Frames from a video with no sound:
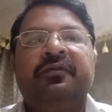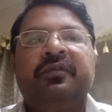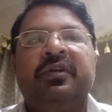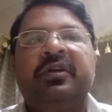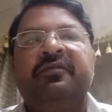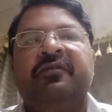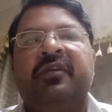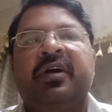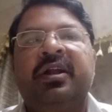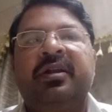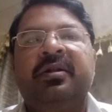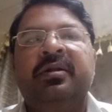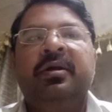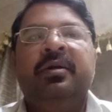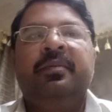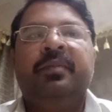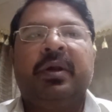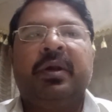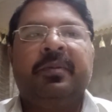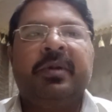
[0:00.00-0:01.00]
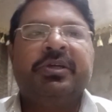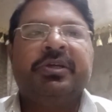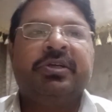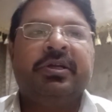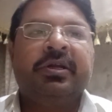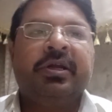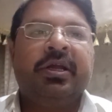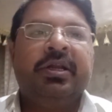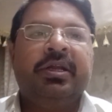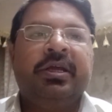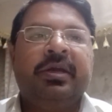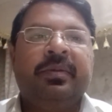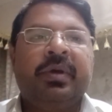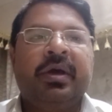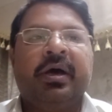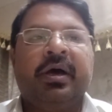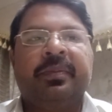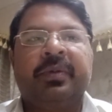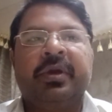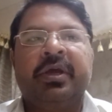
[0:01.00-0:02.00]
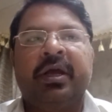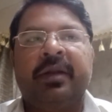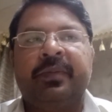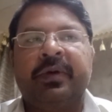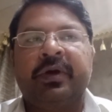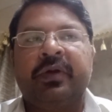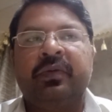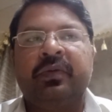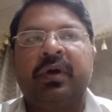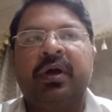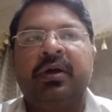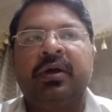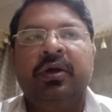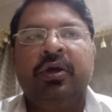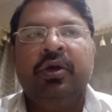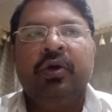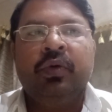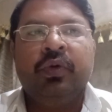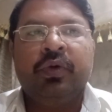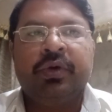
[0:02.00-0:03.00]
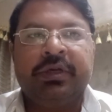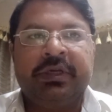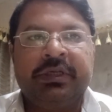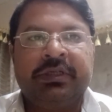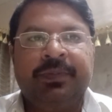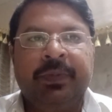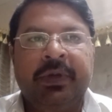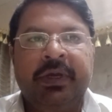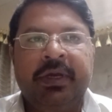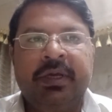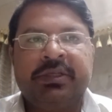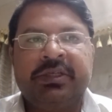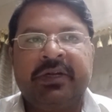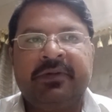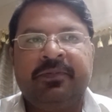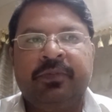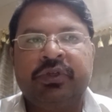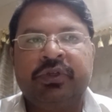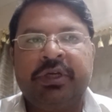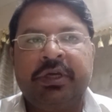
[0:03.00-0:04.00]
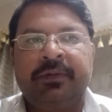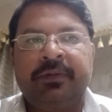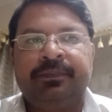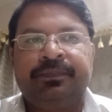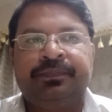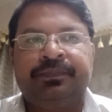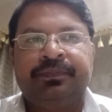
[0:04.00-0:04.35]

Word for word: फ्री फाइल प्रपरेशन के लिए मैं आपकी हेल्प करूँगा और इसने सिर्फ मुझे